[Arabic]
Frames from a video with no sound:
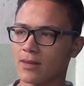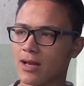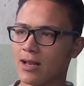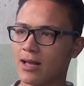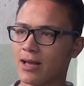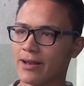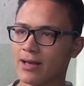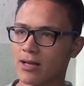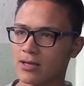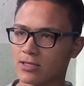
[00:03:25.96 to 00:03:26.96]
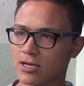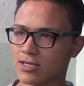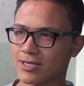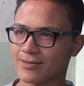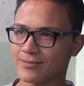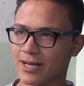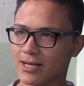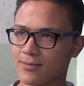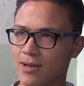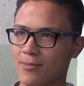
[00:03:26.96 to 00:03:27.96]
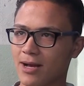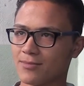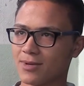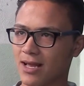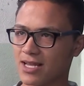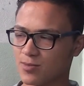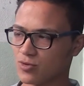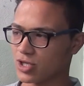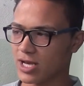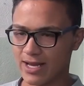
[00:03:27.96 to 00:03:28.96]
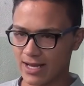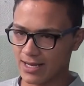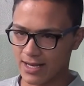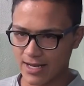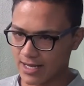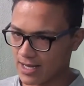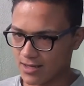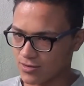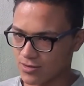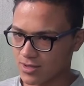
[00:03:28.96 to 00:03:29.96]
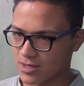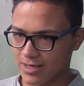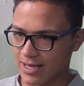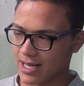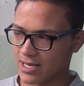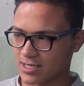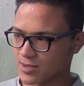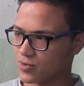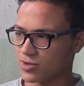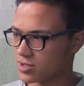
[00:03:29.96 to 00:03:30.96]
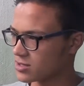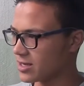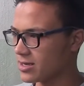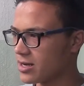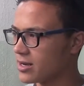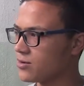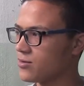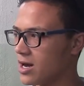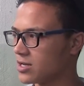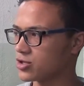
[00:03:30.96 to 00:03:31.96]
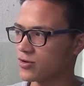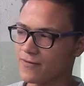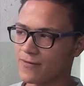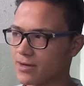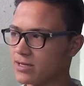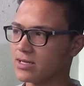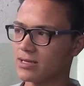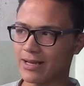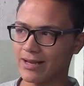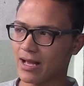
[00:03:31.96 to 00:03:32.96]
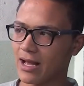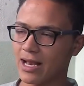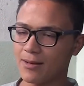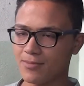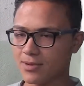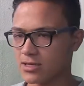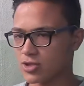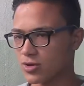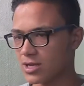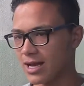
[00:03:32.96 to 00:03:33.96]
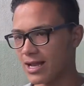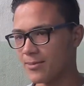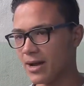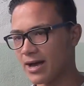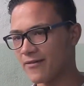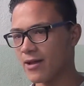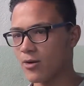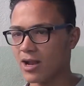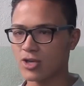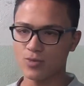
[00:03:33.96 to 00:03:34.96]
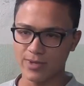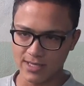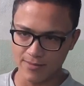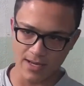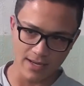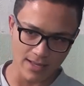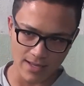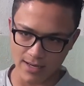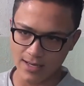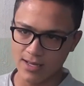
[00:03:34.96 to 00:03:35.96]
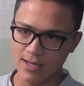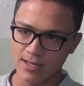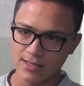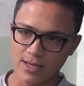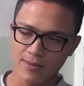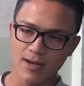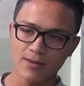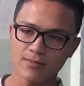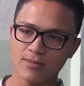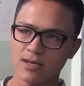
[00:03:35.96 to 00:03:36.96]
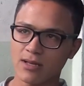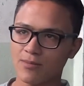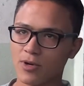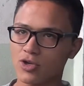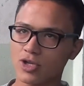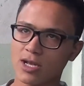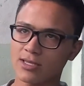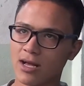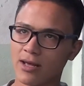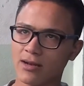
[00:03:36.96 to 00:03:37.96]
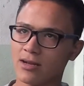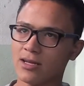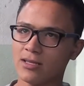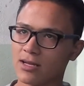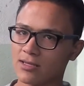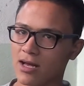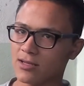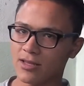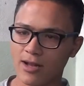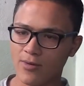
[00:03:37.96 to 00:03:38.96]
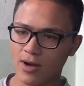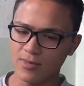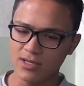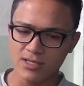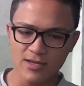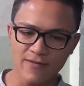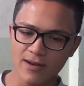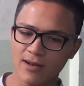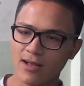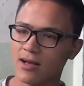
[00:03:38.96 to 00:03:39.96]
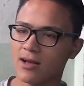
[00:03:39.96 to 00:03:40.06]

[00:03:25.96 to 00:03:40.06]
هلا انا شخص يعني ما بعتمد على زبون شارع خلينا نحكي عنه يعني نعم. زبون طيار او واحد يصف عندي يعني اغلب شغلي على معارفي او على سمعتي بمعنى نعم يعني. نعم حلو. تمام بخصوص الاسعار عندي اسعار تتراوح من صفر ل